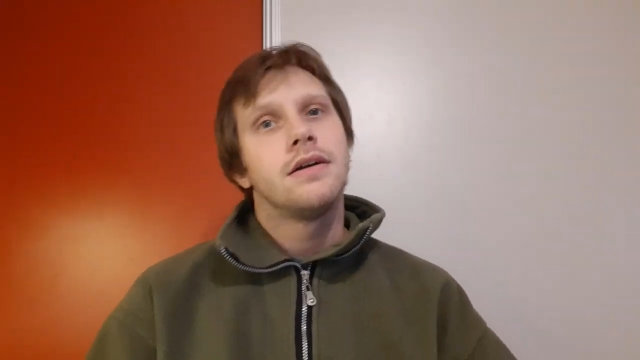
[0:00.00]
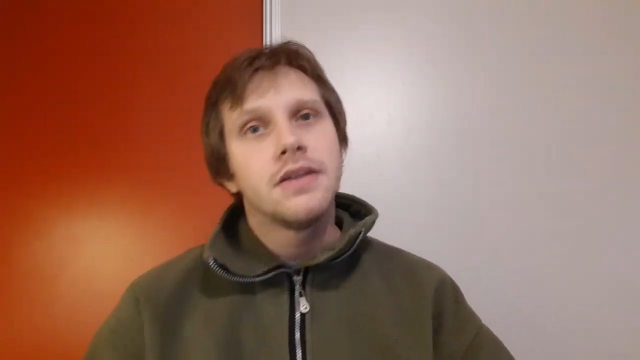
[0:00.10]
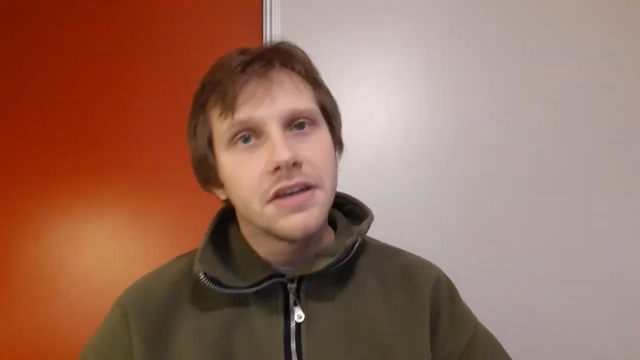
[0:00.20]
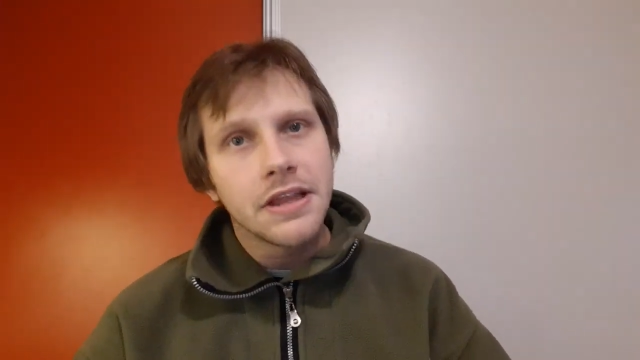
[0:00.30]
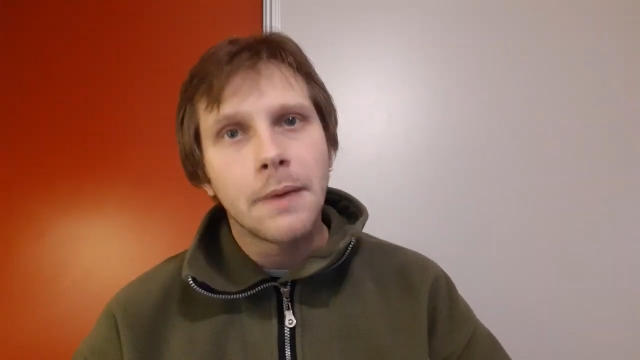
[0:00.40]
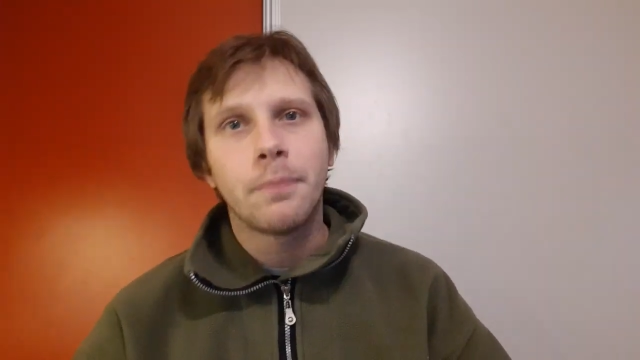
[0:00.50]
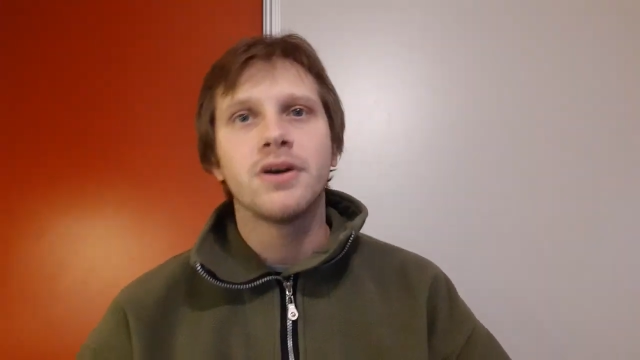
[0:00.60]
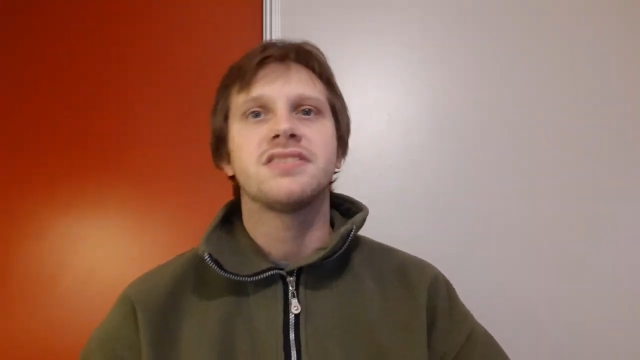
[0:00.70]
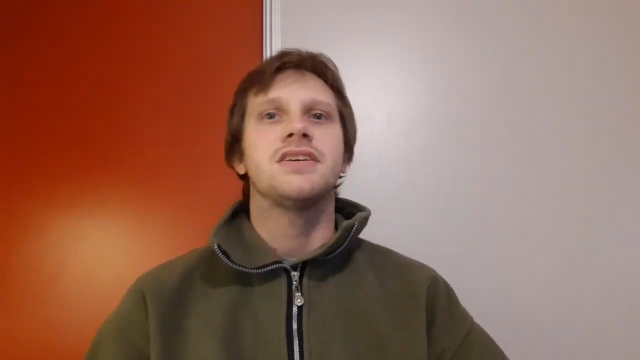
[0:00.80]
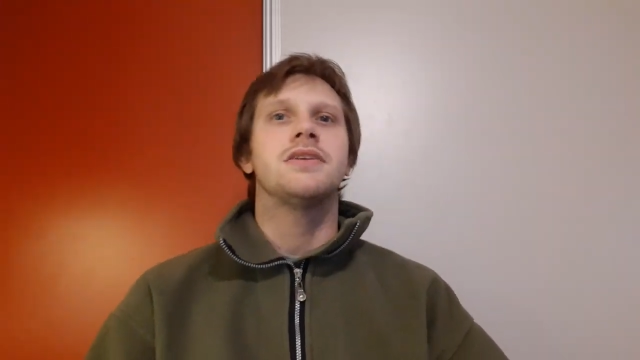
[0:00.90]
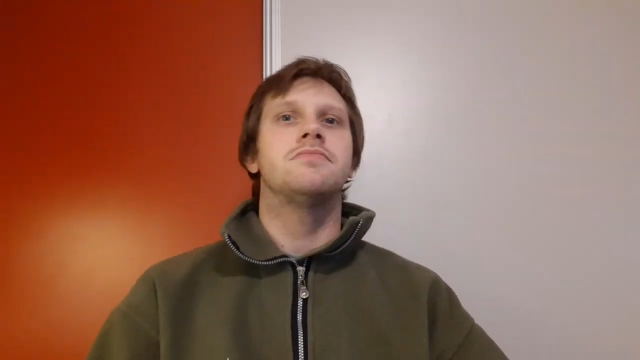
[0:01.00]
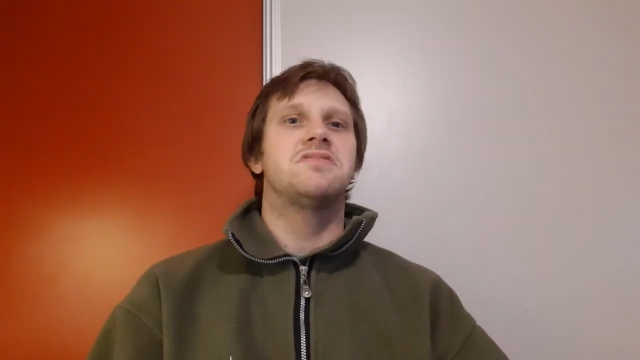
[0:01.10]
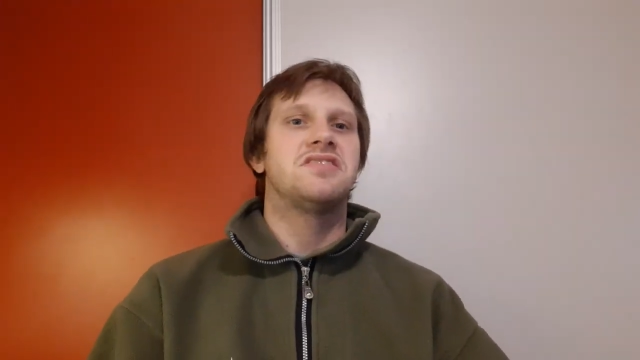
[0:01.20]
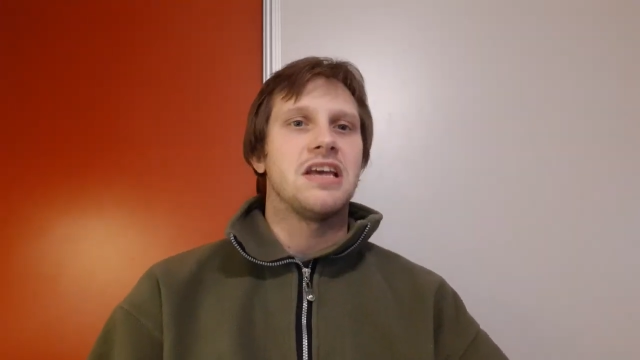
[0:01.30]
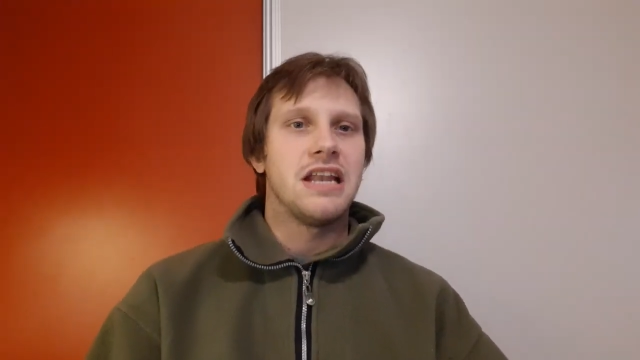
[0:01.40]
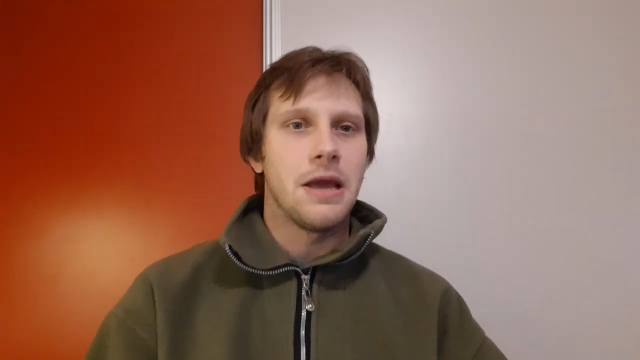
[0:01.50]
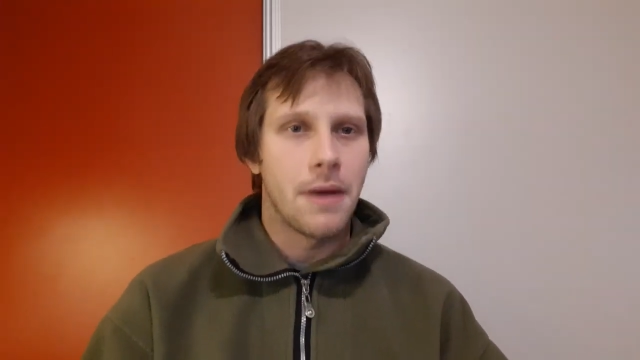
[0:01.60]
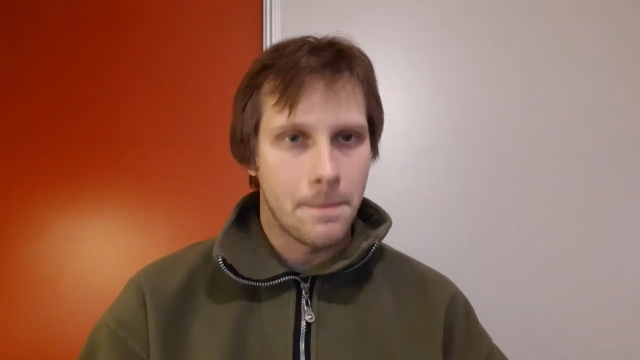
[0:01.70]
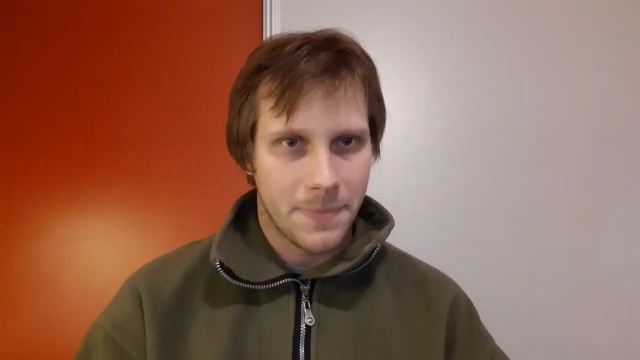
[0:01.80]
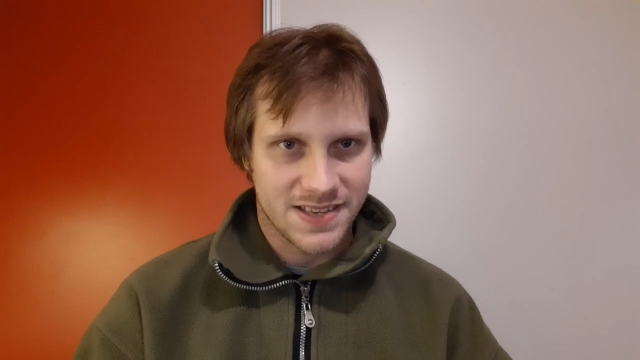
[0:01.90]
Y después sí, se le
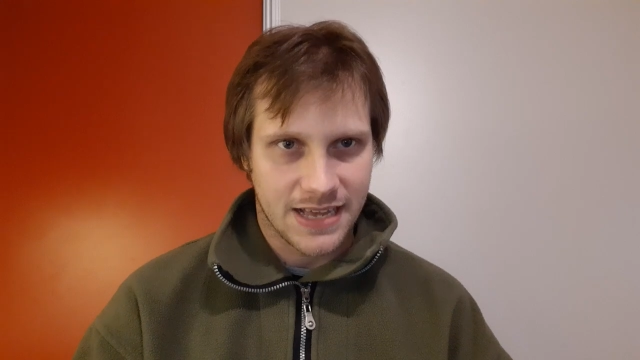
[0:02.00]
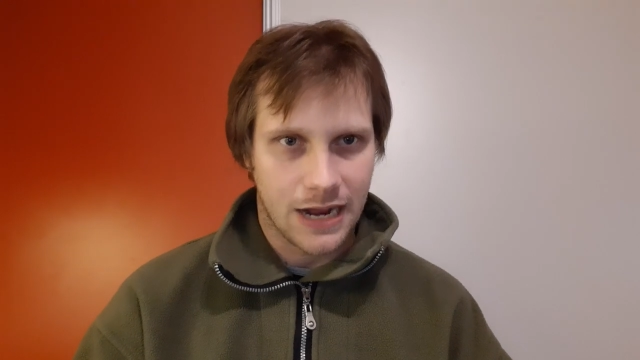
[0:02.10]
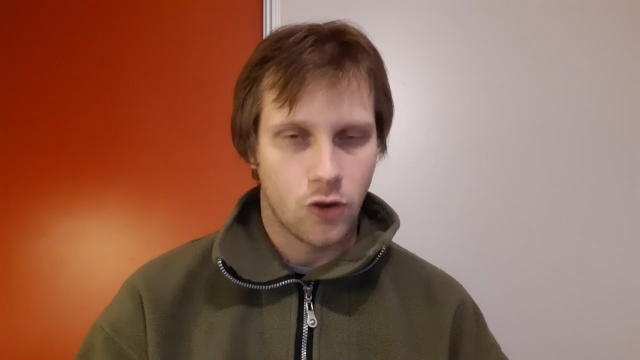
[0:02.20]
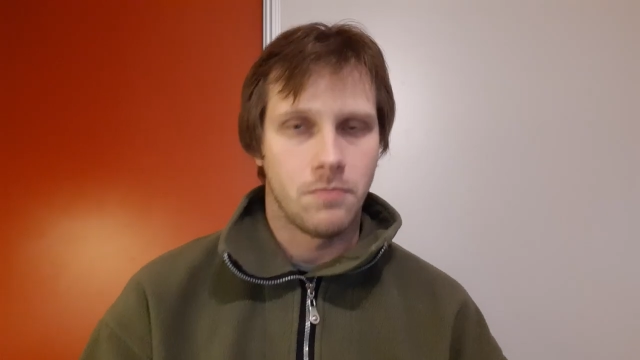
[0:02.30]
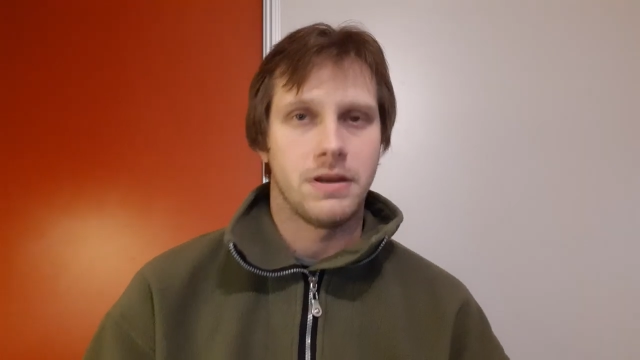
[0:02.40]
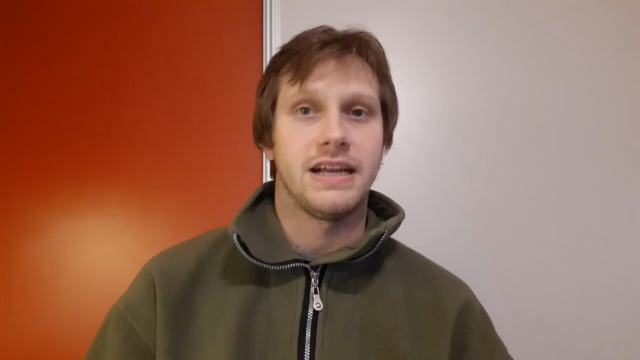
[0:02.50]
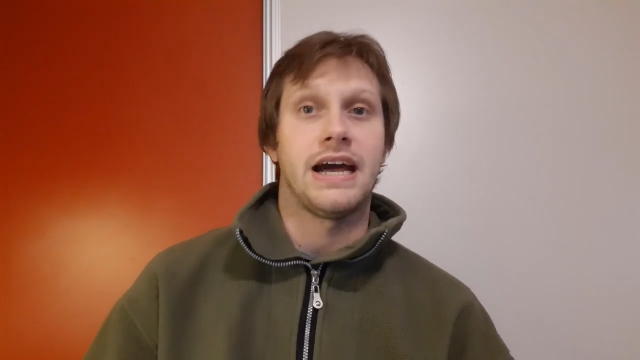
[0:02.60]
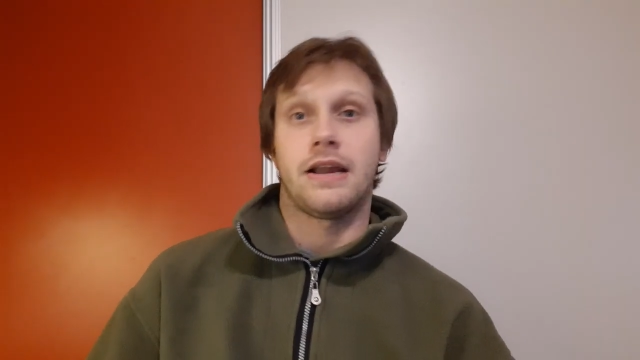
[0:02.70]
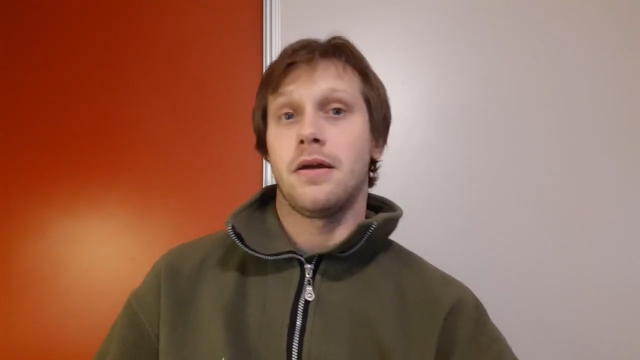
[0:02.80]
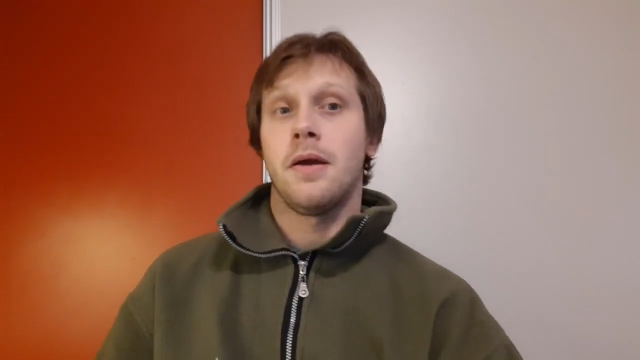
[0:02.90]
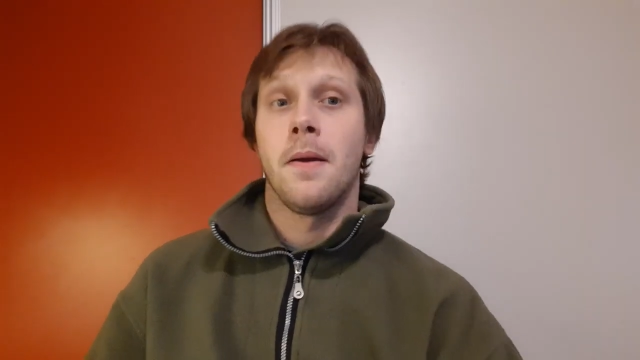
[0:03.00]
va a empezar a complicar.